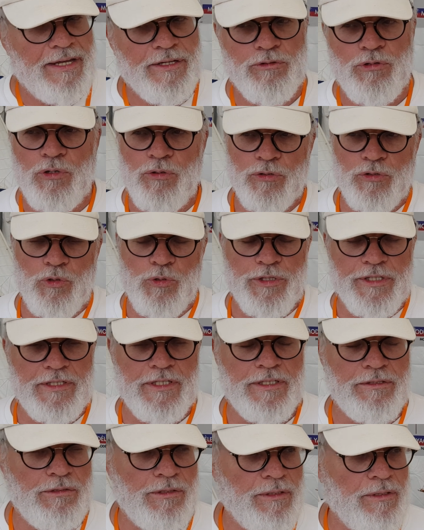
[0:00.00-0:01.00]
aille de l'autre
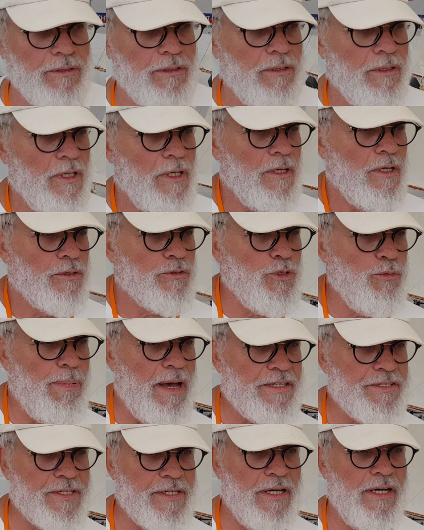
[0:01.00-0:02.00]
côté du
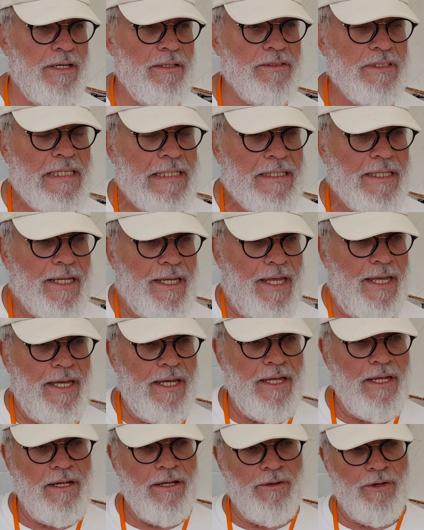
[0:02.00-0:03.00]
bassin,
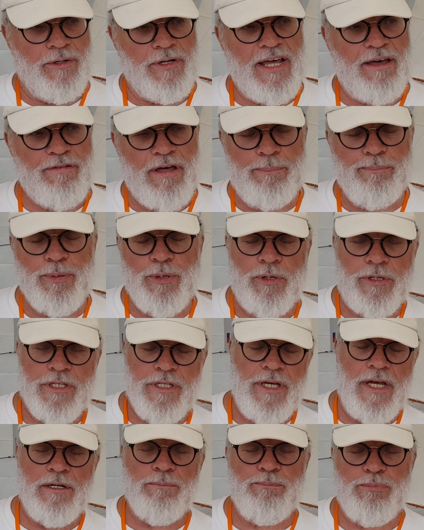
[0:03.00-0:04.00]
et la vapeur
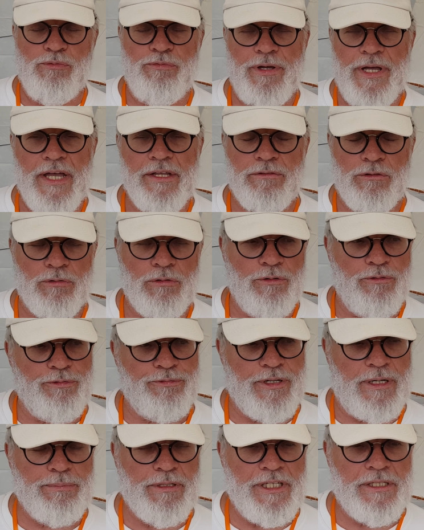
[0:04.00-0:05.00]
qui, elle, pouvait être
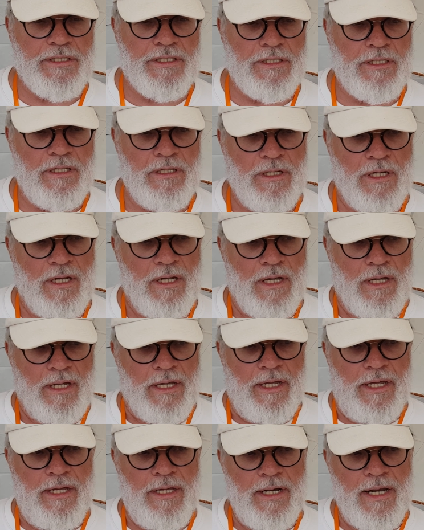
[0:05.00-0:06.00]
fabriquée.
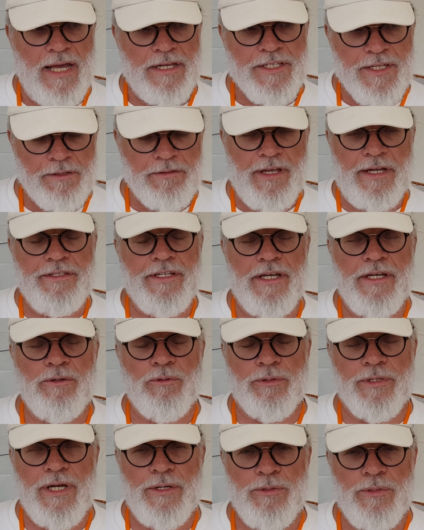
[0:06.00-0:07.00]
Et là, cette année,
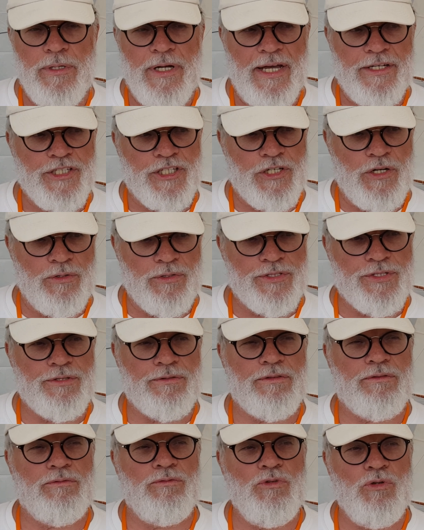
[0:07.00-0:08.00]
on a eu la chance,
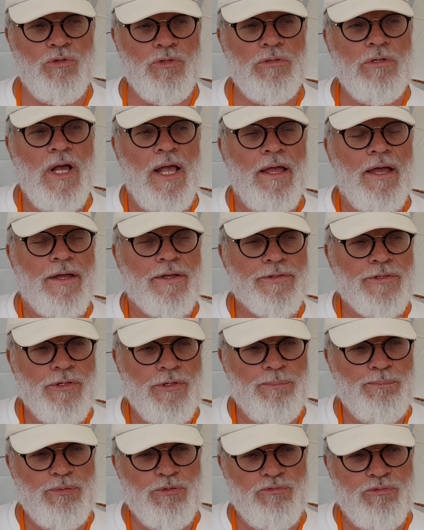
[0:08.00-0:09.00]
nous,
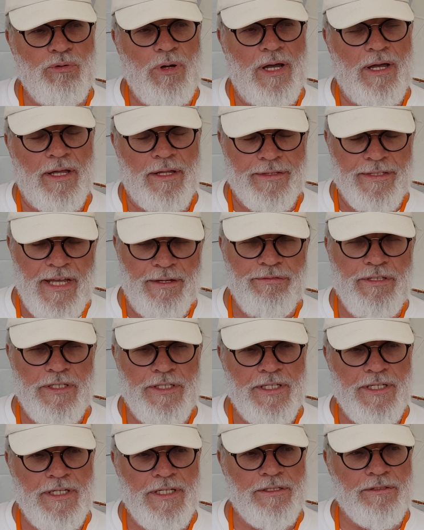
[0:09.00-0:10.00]
de pouvoir
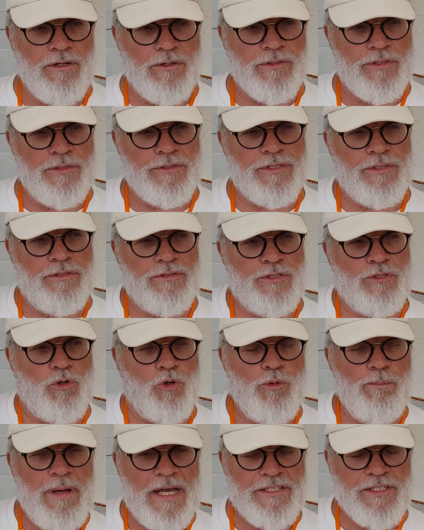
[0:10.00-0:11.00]
naviguer sur
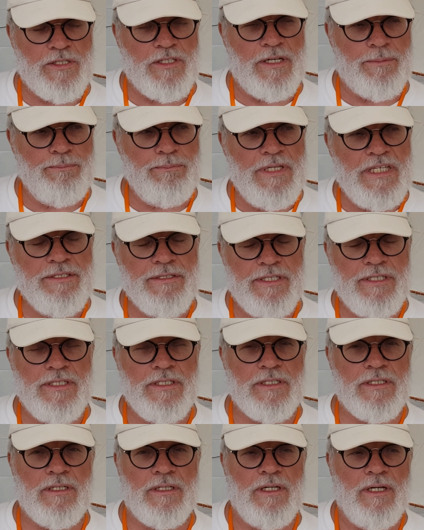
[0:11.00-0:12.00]
le bassin
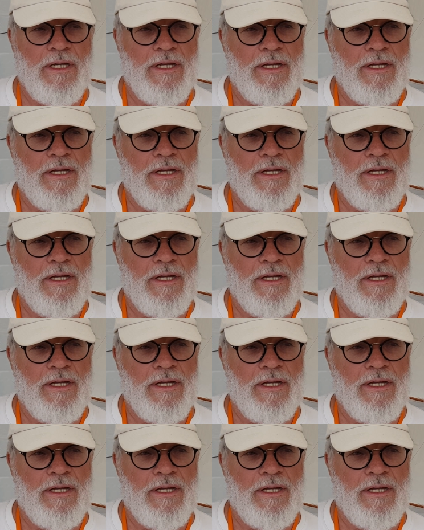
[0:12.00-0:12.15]
mythique